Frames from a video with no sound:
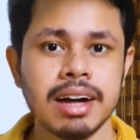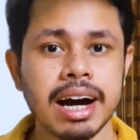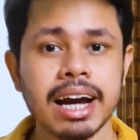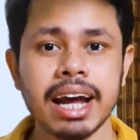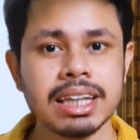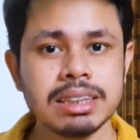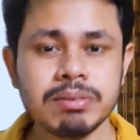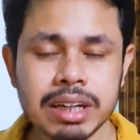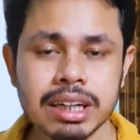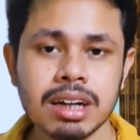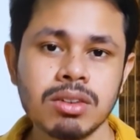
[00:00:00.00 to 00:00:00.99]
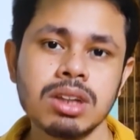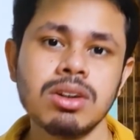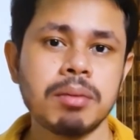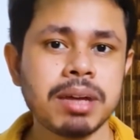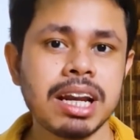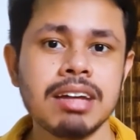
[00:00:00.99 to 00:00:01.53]
अगर अचीव नहीं करोगे तो
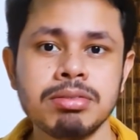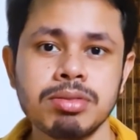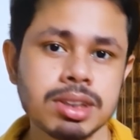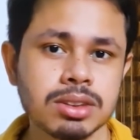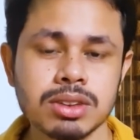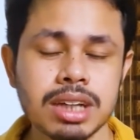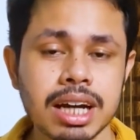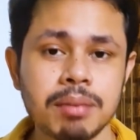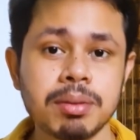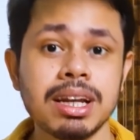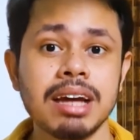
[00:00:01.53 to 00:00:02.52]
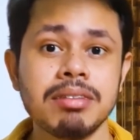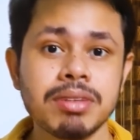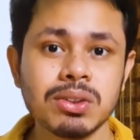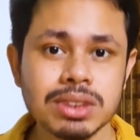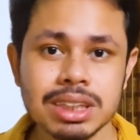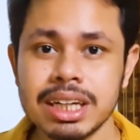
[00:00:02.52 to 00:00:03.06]
आपकी लाइफ वेस्ट हो जाएगा आपकी लाइफ में
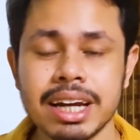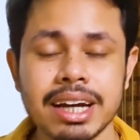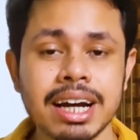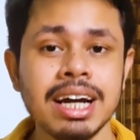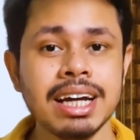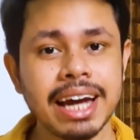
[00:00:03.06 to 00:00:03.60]
कुछ नहीं रहेगा